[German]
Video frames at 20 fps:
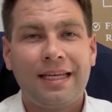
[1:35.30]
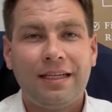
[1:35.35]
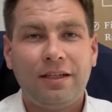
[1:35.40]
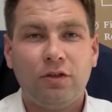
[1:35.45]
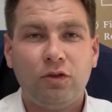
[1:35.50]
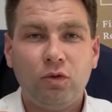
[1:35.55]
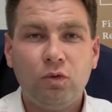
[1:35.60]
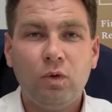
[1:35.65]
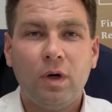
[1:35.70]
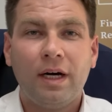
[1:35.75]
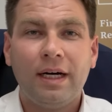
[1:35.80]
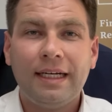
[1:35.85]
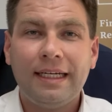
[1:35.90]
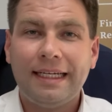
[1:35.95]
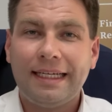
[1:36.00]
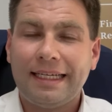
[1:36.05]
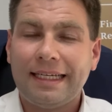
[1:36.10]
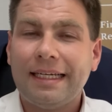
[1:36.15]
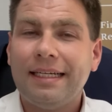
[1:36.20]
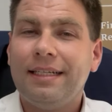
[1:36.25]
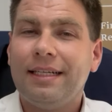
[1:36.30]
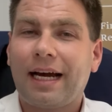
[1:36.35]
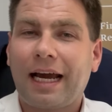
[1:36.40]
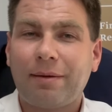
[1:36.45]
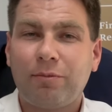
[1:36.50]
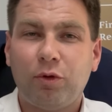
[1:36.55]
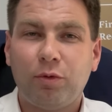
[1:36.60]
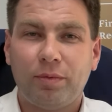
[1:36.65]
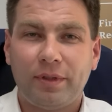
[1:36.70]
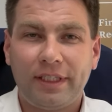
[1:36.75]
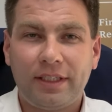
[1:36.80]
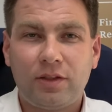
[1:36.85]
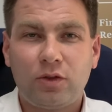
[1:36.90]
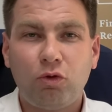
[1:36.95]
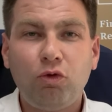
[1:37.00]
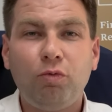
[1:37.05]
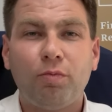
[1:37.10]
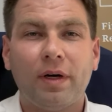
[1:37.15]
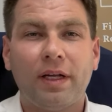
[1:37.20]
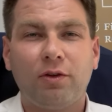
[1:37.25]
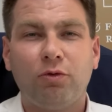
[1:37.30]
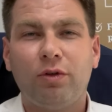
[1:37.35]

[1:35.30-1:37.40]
nur in der Republik Zypern.